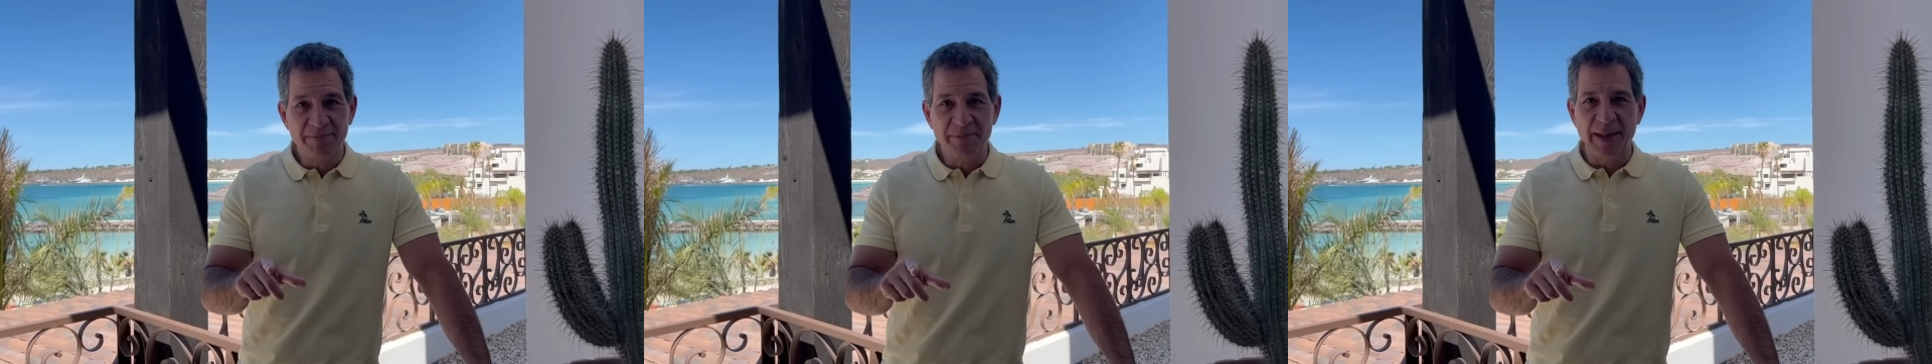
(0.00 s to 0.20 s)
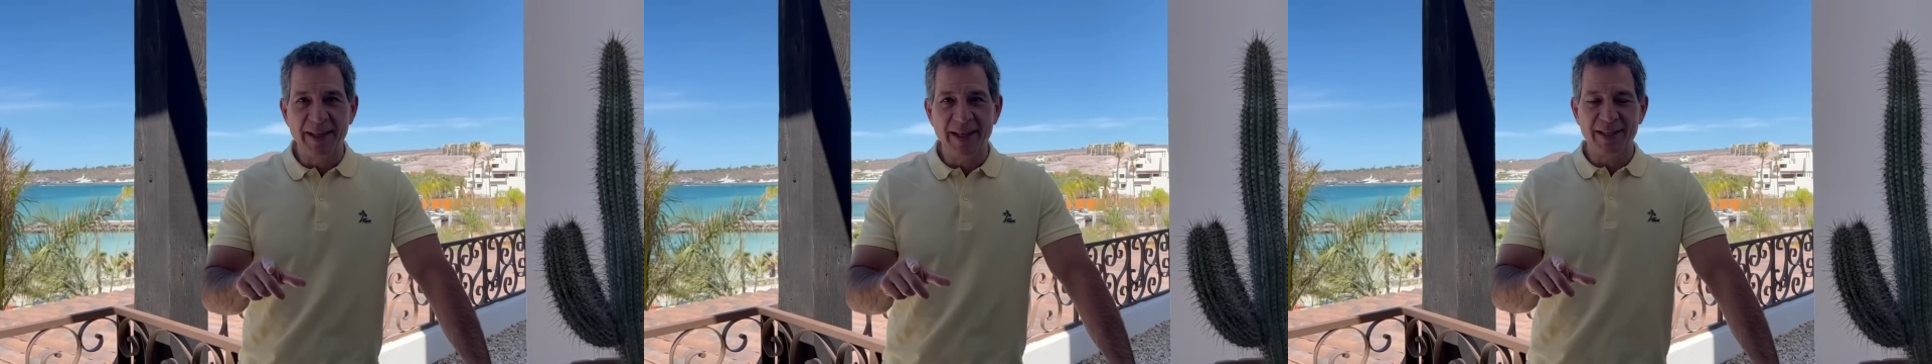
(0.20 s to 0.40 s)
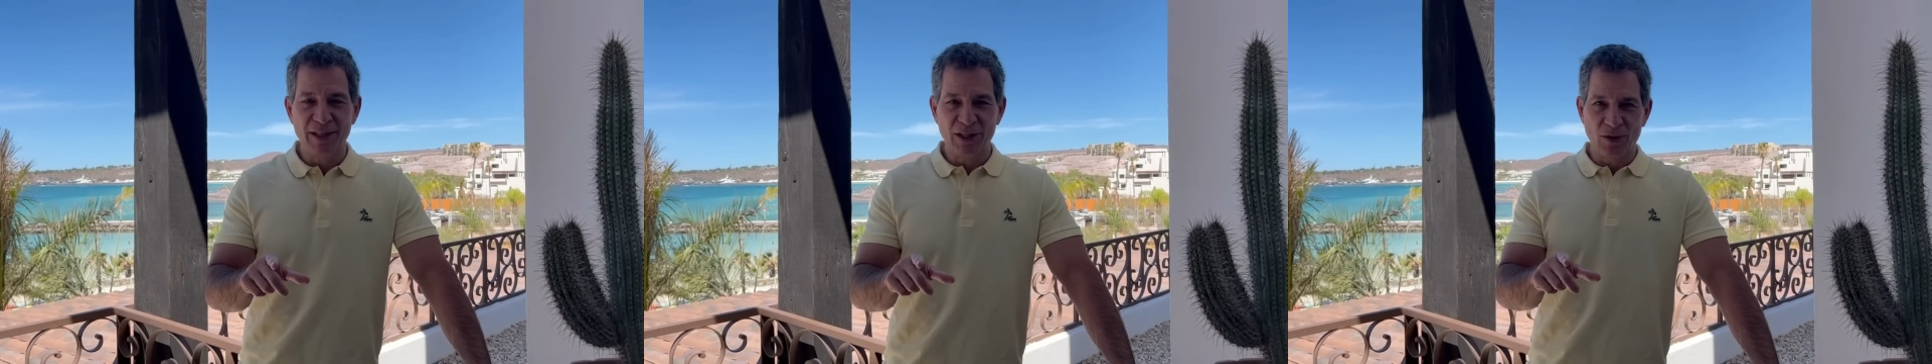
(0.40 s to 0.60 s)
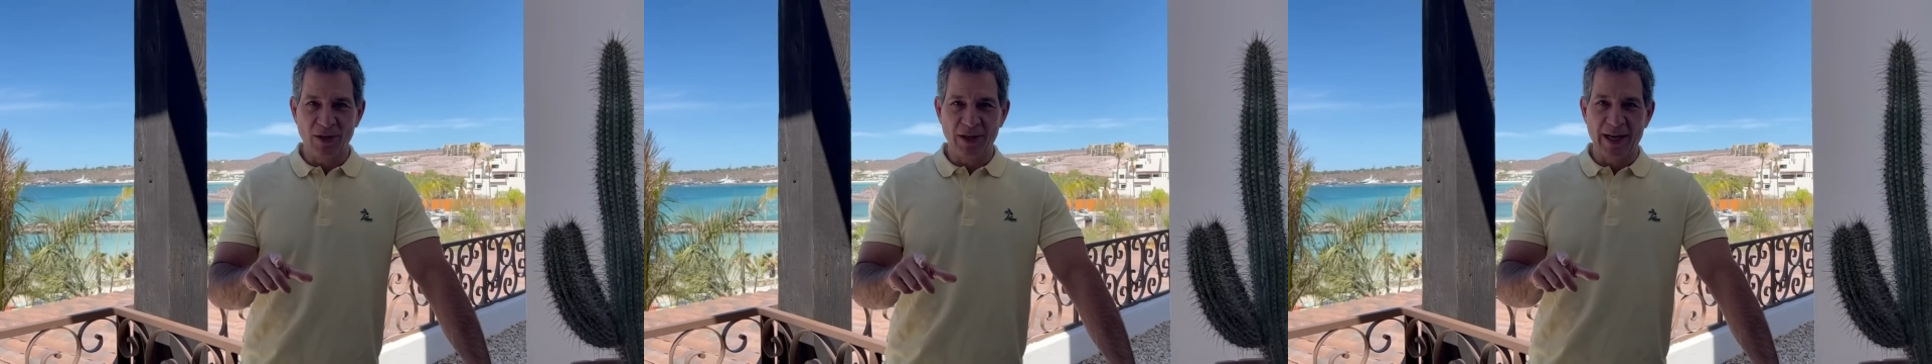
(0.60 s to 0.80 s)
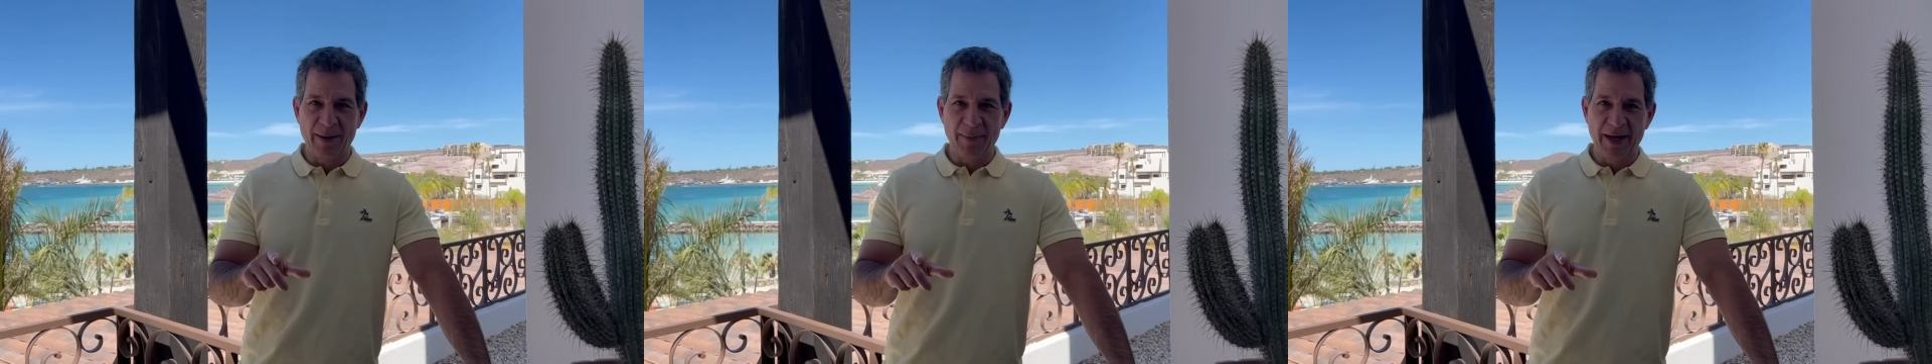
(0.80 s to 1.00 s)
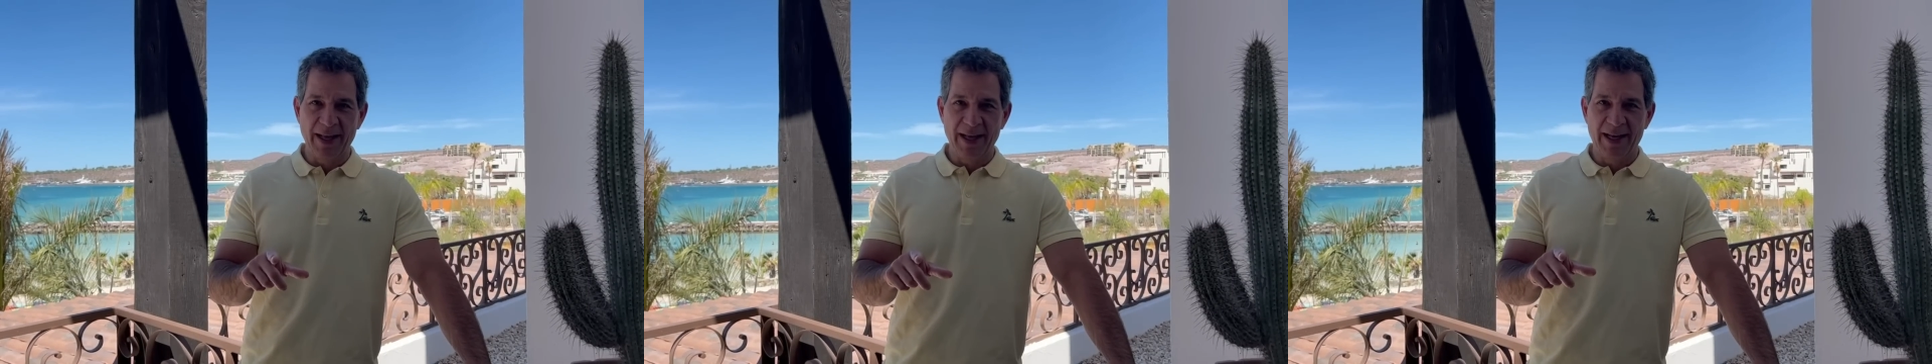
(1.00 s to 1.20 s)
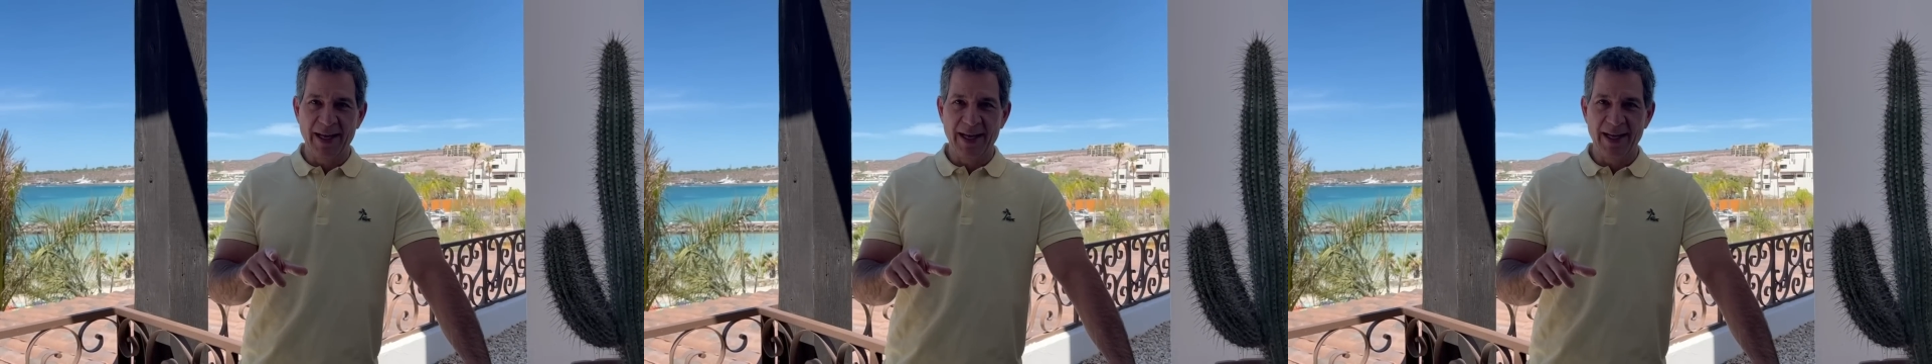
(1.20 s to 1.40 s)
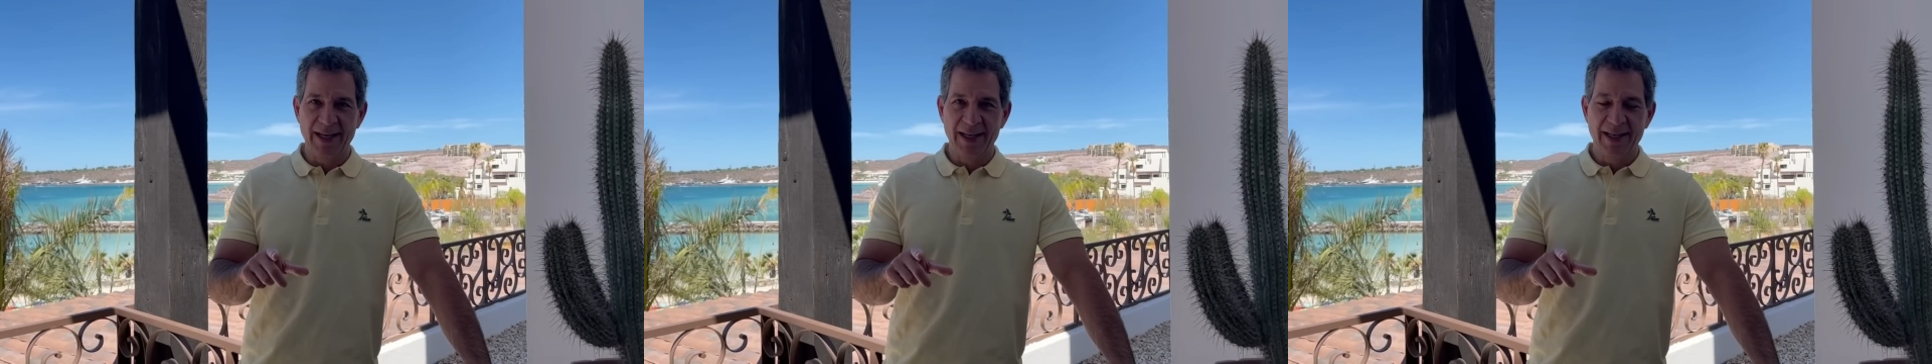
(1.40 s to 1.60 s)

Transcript: pendientes con el América,